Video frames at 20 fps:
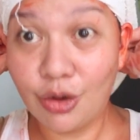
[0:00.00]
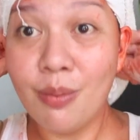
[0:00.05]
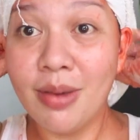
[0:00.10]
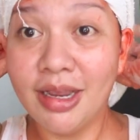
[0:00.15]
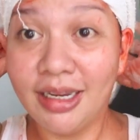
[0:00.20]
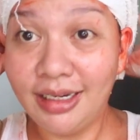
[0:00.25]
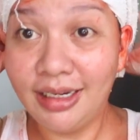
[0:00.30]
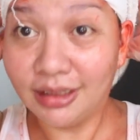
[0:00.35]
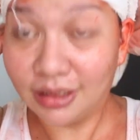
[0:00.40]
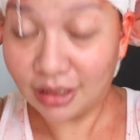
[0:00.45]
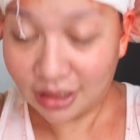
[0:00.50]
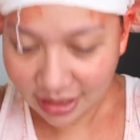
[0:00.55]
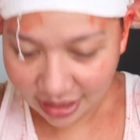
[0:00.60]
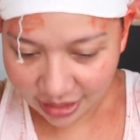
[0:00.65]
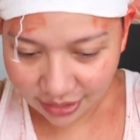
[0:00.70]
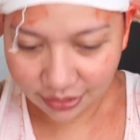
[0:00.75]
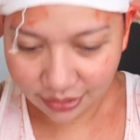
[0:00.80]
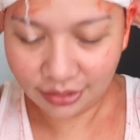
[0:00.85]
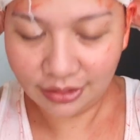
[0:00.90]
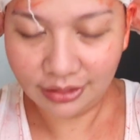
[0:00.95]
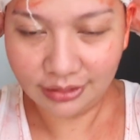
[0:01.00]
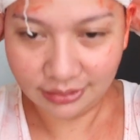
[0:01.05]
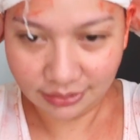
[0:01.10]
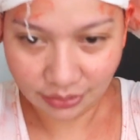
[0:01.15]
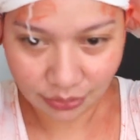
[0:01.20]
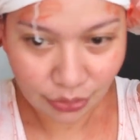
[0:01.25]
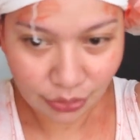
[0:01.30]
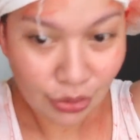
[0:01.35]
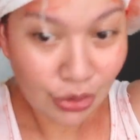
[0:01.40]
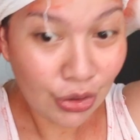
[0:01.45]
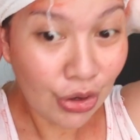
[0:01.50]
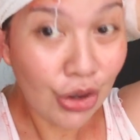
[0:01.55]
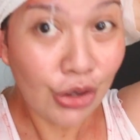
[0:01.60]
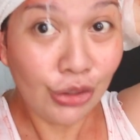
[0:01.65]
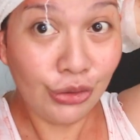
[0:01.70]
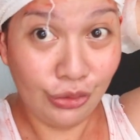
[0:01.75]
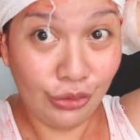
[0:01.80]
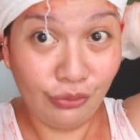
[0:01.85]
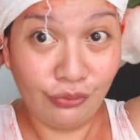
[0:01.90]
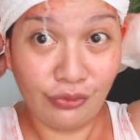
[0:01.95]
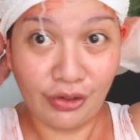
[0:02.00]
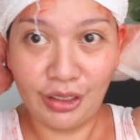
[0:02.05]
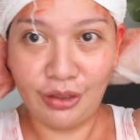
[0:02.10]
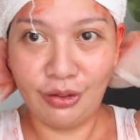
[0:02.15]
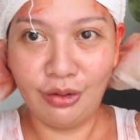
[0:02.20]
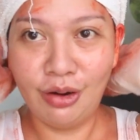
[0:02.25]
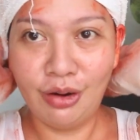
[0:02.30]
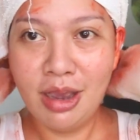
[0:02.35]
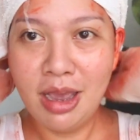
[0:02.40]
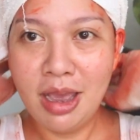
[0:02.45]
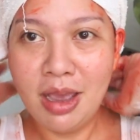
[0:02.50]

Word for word: Kung may heater kayo, good for you.